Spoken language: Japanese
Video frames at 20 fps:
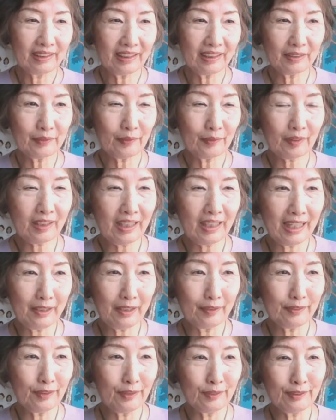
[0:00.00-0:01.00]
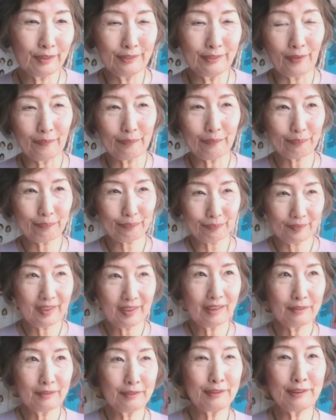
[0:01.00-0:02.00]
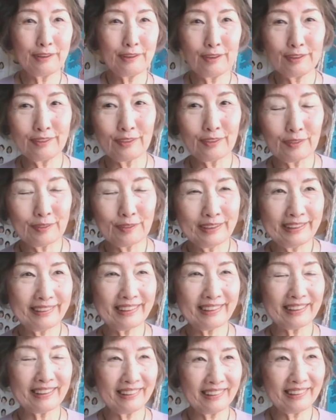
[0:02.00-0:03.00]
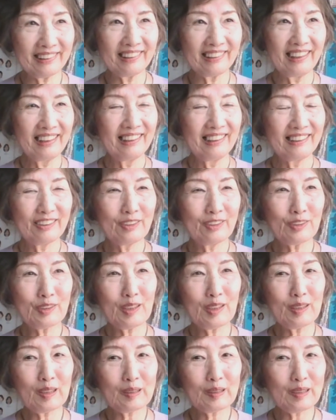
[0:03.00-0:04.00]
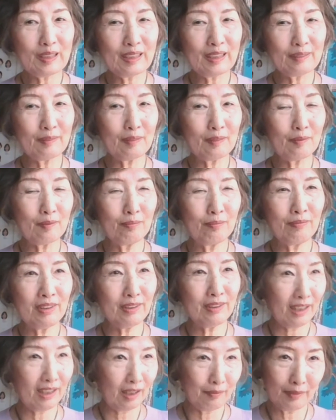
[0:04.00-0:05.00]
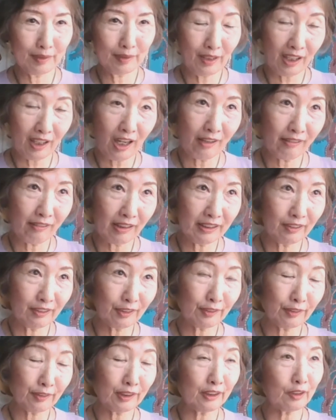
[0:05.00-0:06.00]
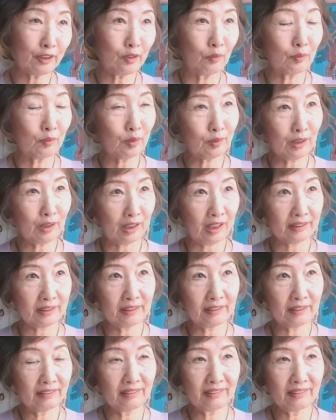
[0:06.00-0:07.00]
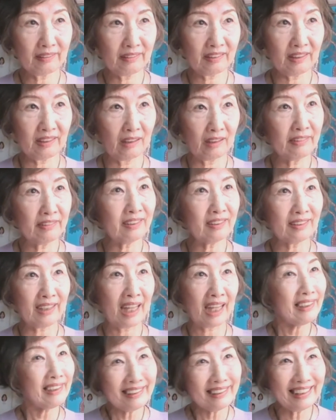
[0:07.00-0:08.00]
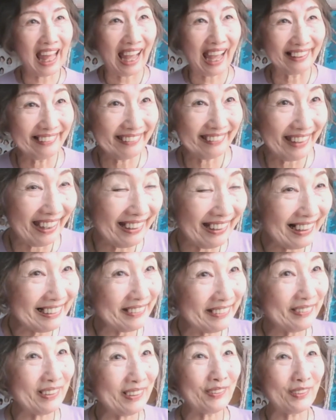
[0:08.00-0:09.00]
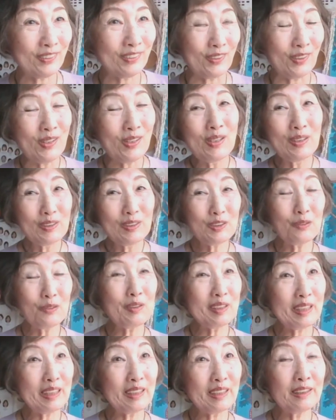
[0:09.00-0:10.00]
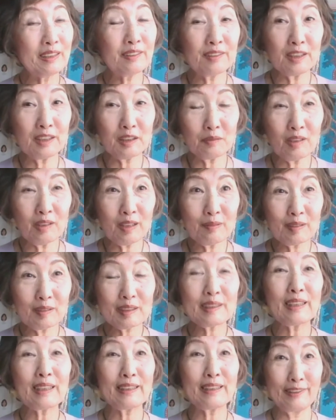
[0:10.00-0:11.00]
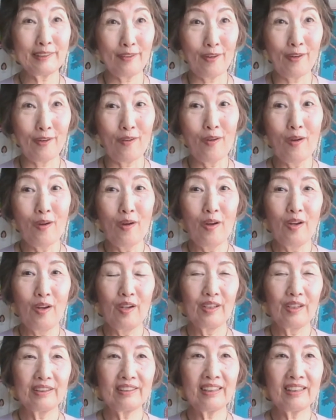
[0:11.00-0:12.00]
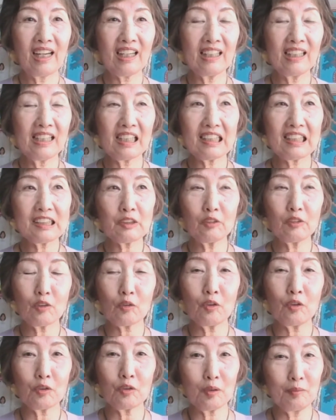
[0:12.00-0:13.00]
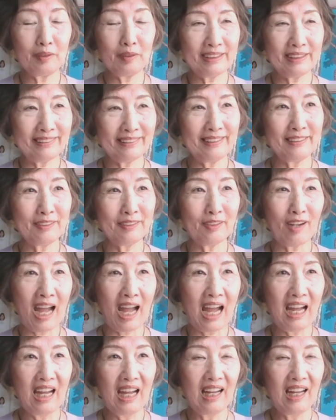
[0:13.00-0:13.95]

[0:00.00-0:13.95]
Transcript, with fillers: あの介護用具の福祉用具のお兄ちゃんに女性だったらみんながみんな可愛いの好きと思ったら違うんじゃないなんて偉そうなことをそばで言ってしまいましたけど、うんうん、なかなかその好みっていうのは